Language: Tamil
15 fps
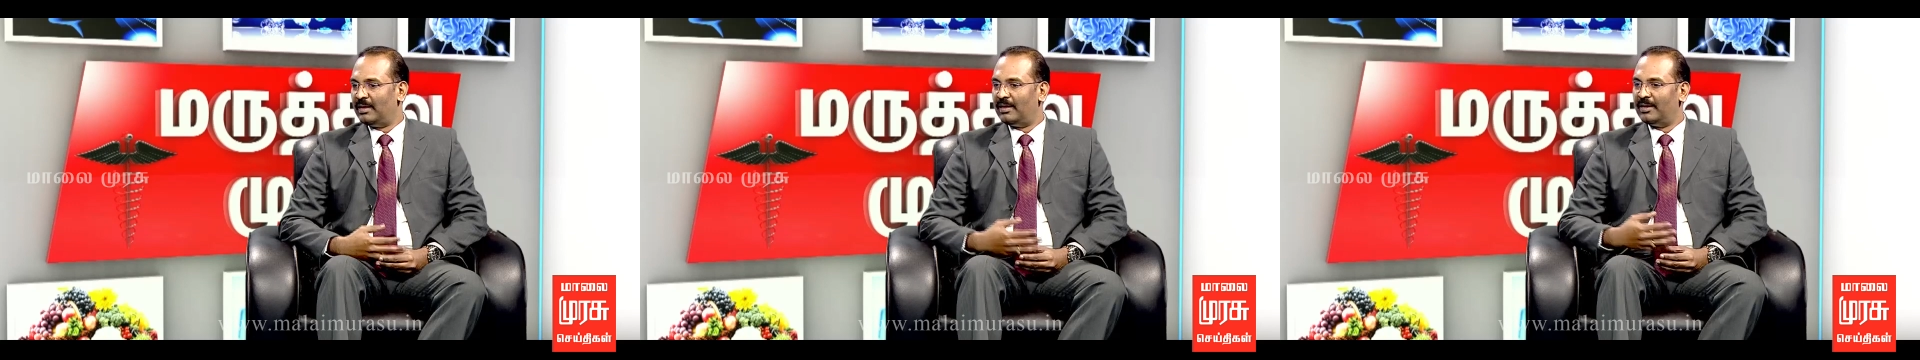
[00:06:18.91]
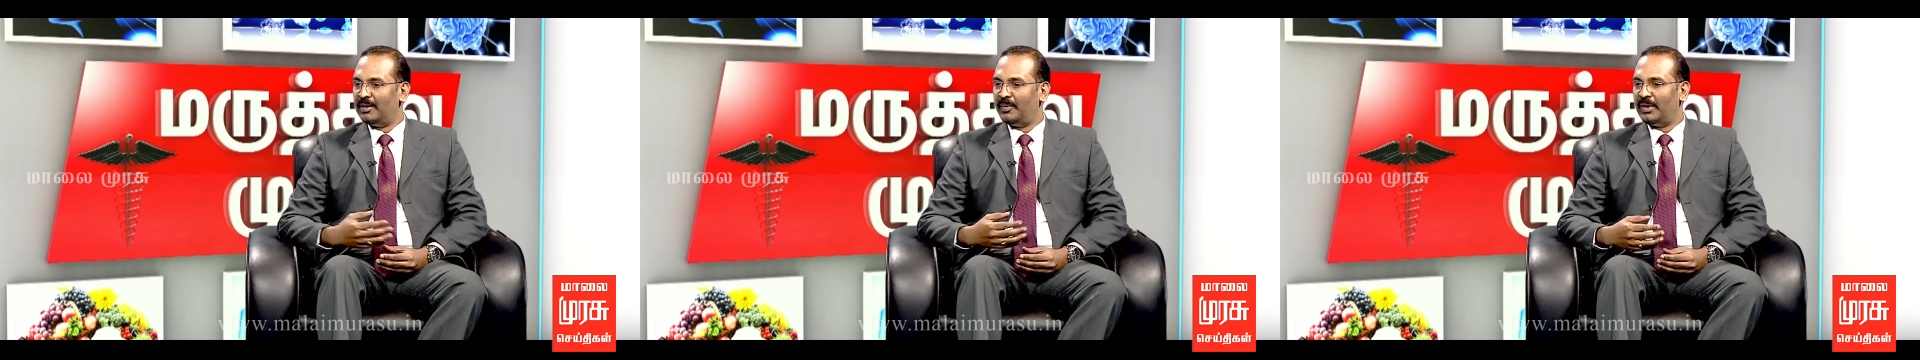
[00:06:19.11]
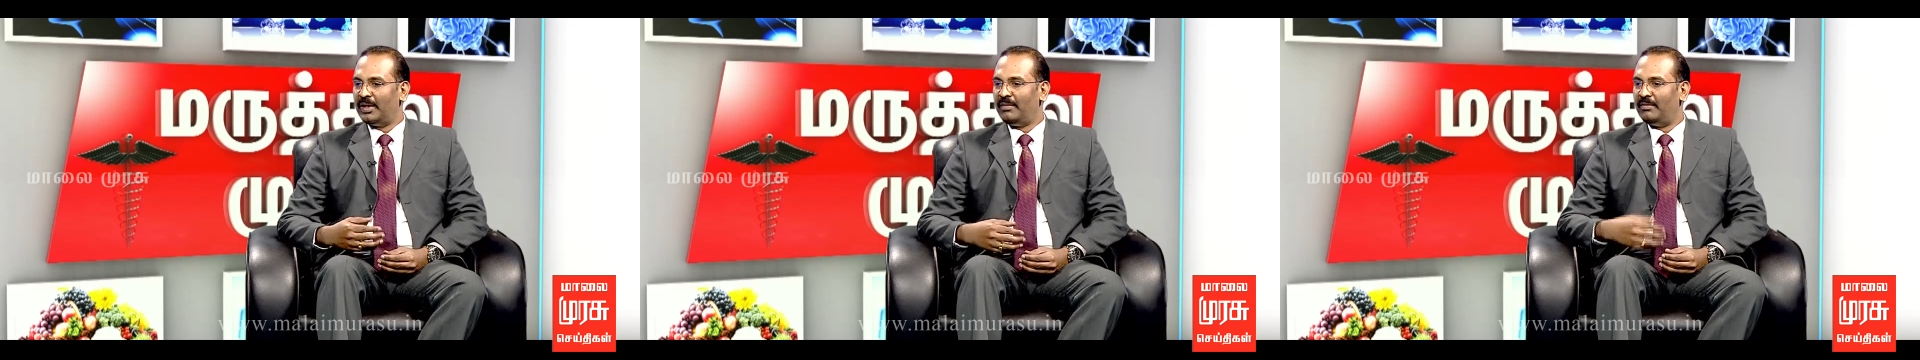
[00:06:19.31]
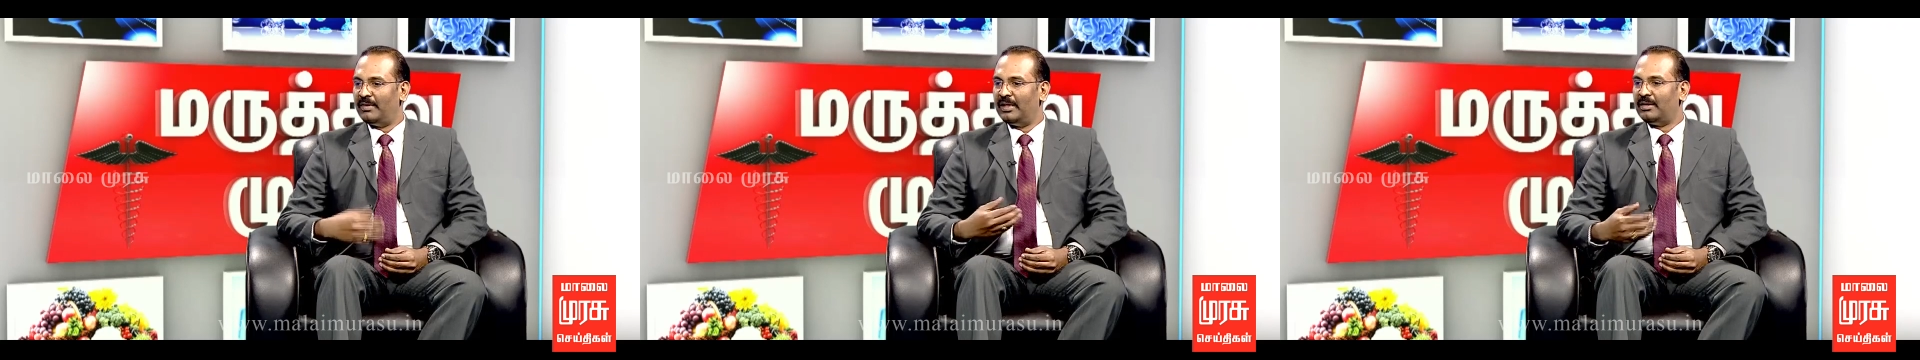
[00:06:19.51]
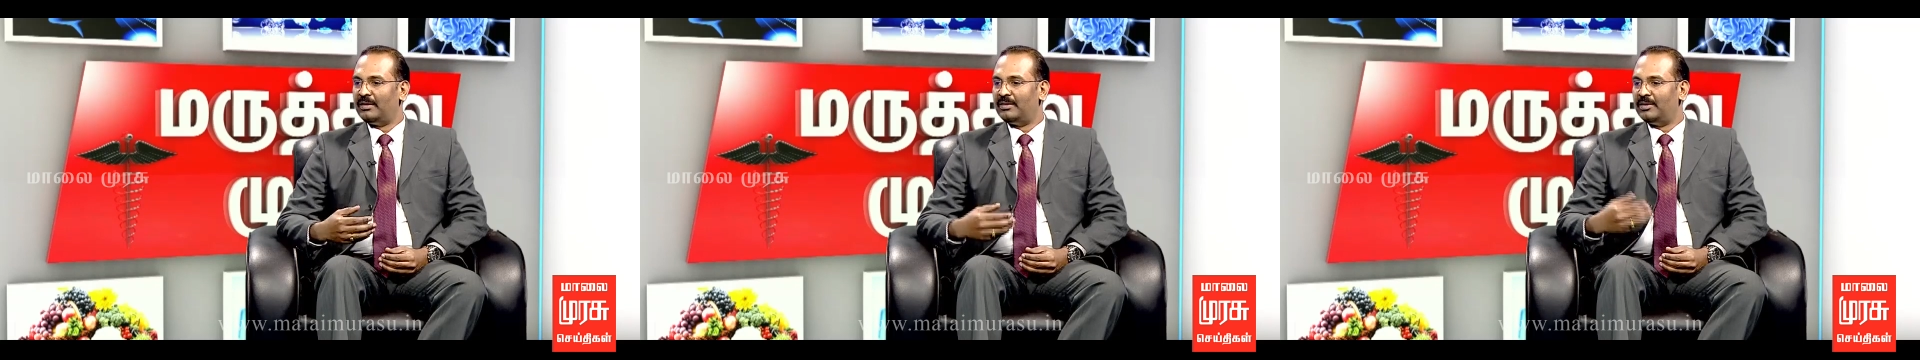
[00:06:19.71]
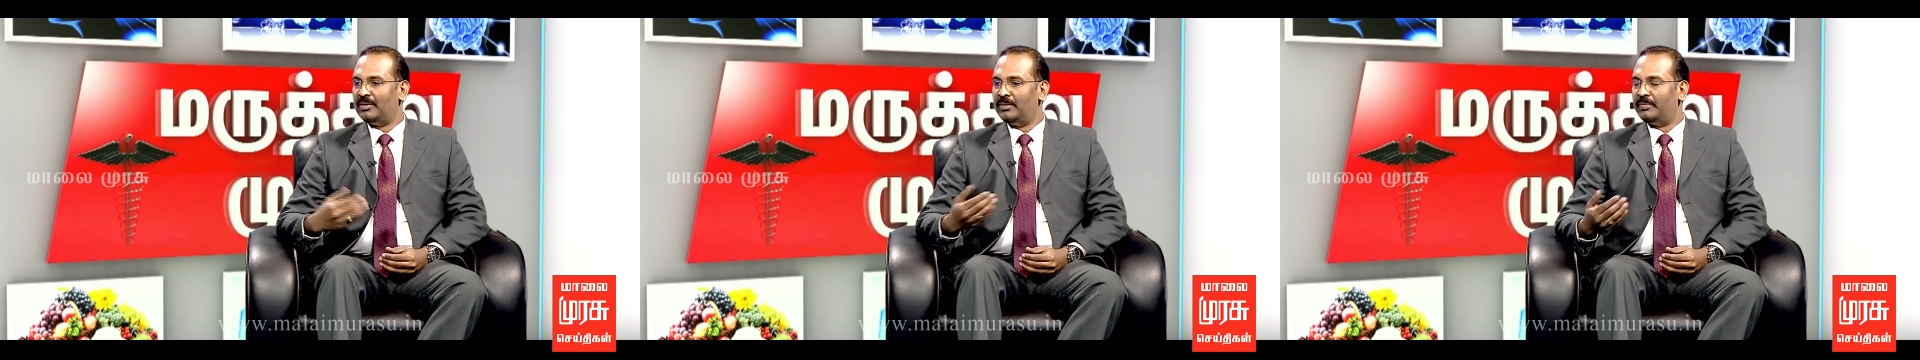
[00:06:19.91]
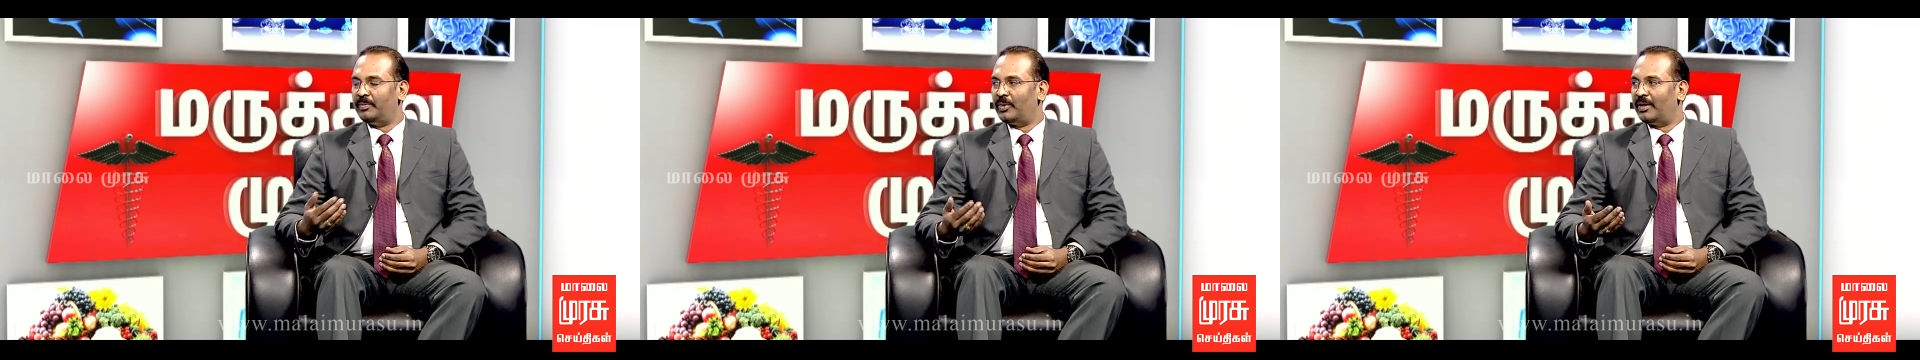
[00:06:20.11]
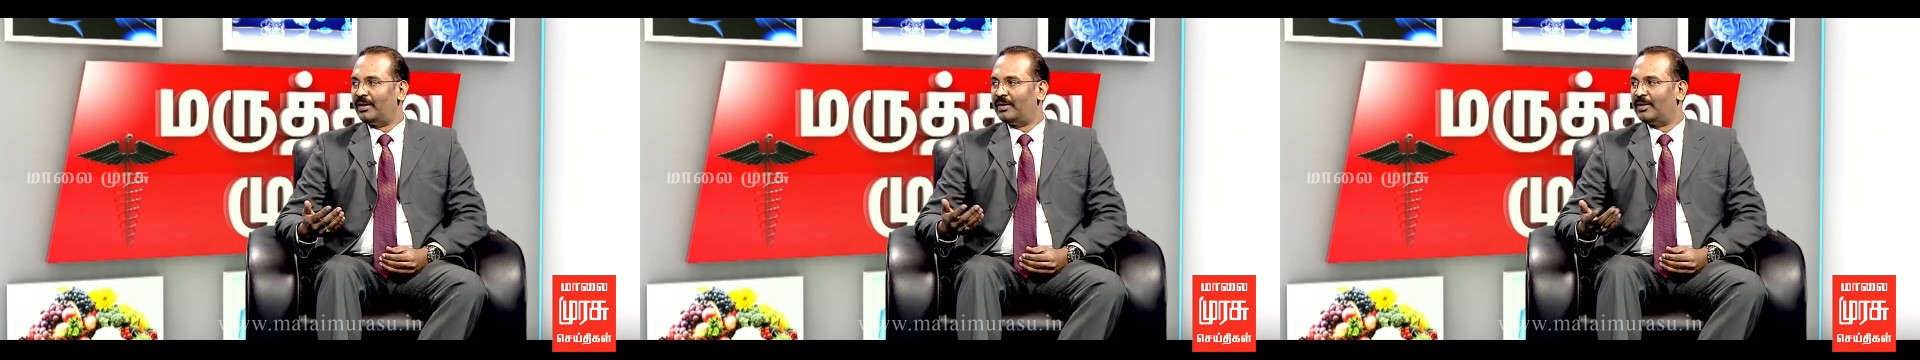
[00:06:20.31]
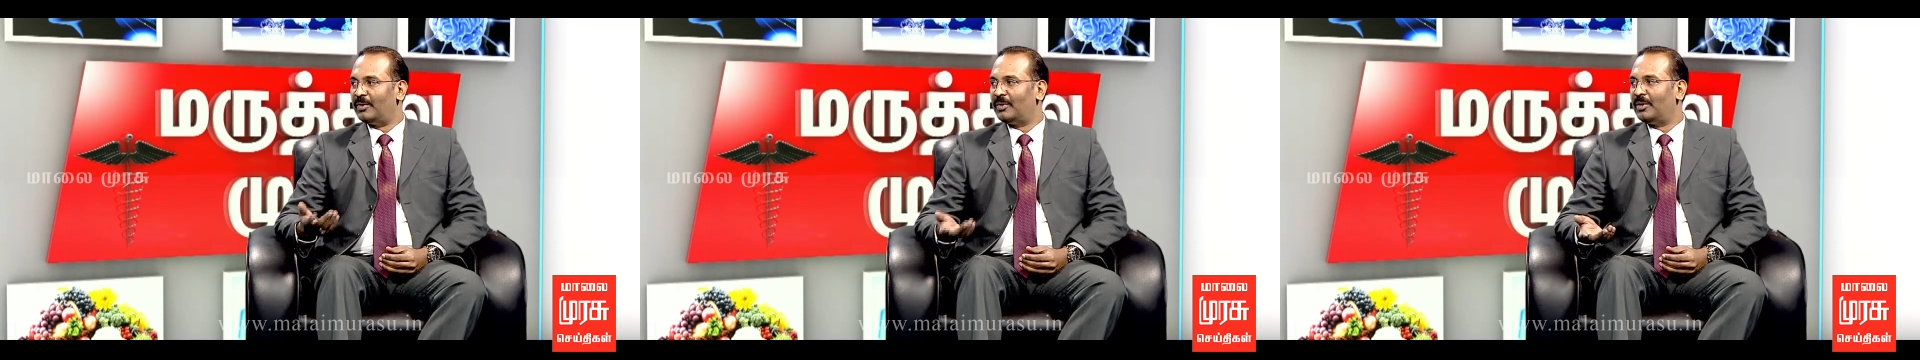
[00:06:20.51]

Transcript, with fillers: அதே போல் வறுத்து பொறித்த